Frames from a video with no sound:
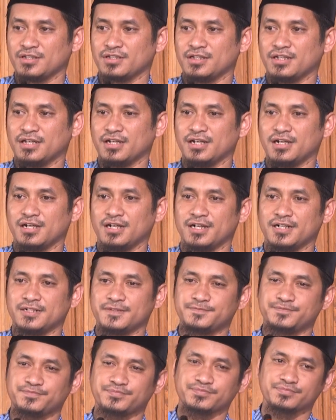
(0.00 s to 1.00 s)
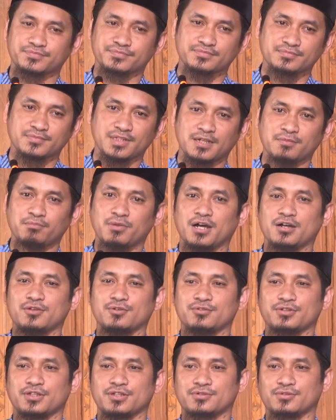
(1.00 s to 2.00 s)
Ya,
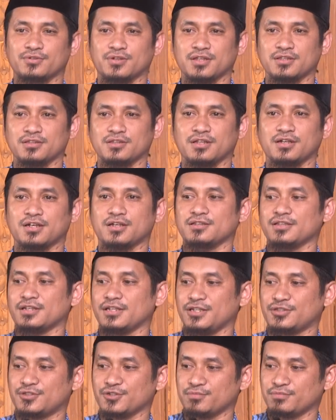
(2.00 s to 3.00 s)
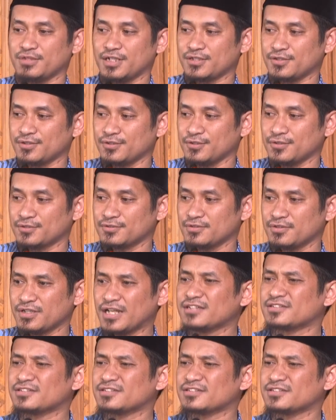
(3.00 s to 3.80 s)
makhluk itu Allah, Allah itu makhluk.